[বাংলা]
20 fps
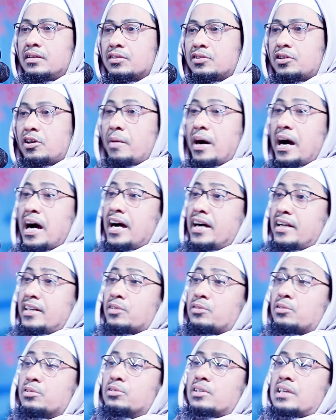সবার
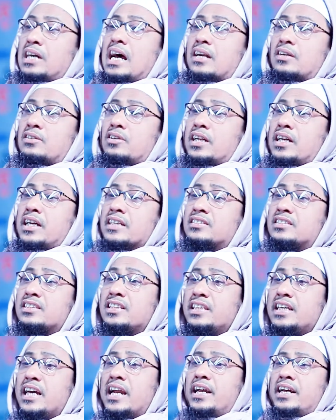কোনো খারকরায়া
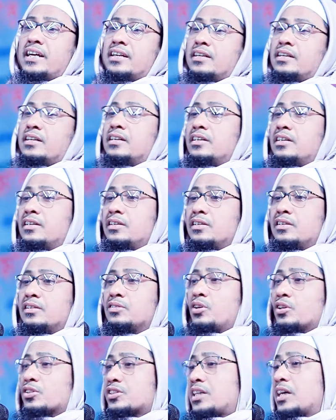সিরিয়ালে
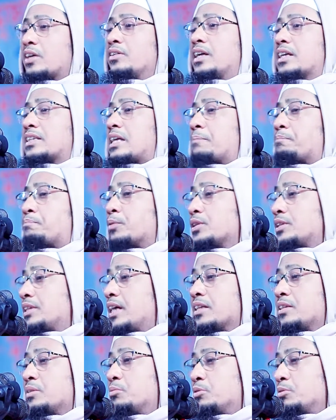দশটা করিয়া থাপ্পড়
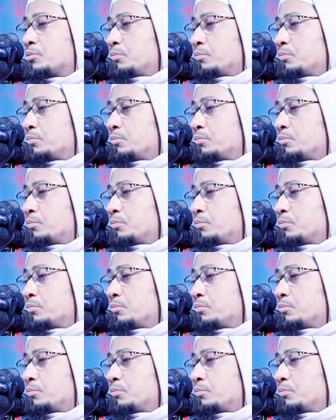দিয়ে দেবো